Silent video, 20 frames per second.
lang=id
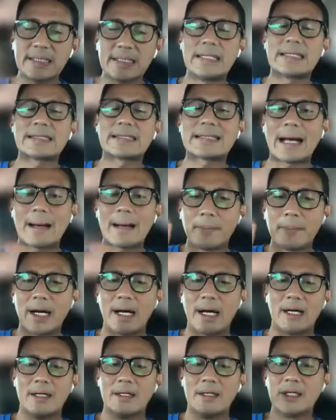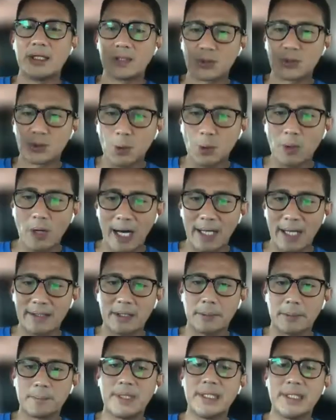ditambah two
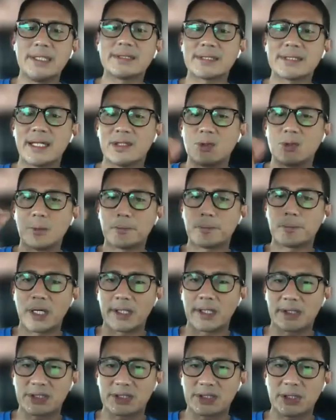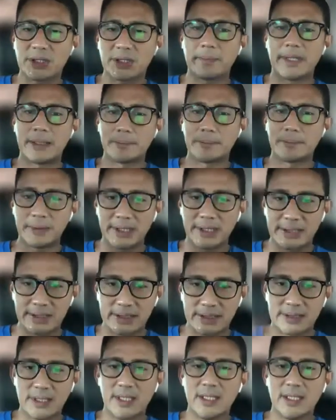other piece yaitu partnership and peace.